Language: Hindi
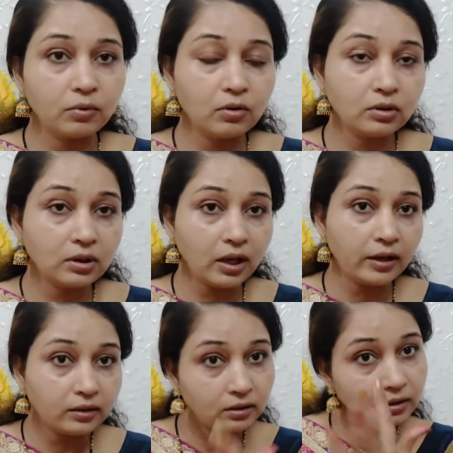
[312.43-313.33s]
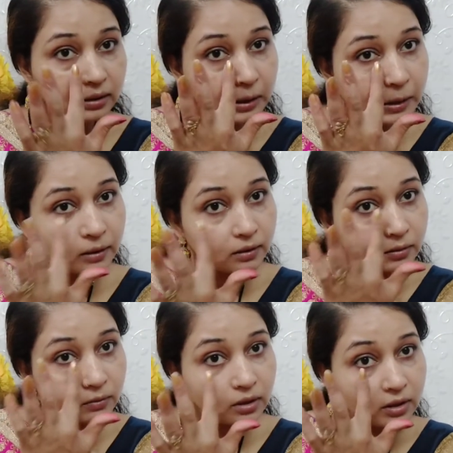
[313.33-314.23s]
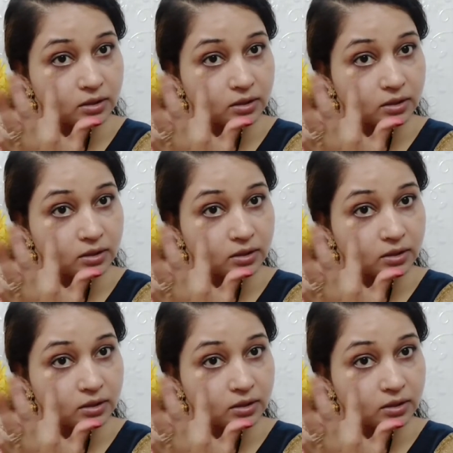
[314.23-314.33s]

बहुत लाइट ही रखिएगा क्योंकि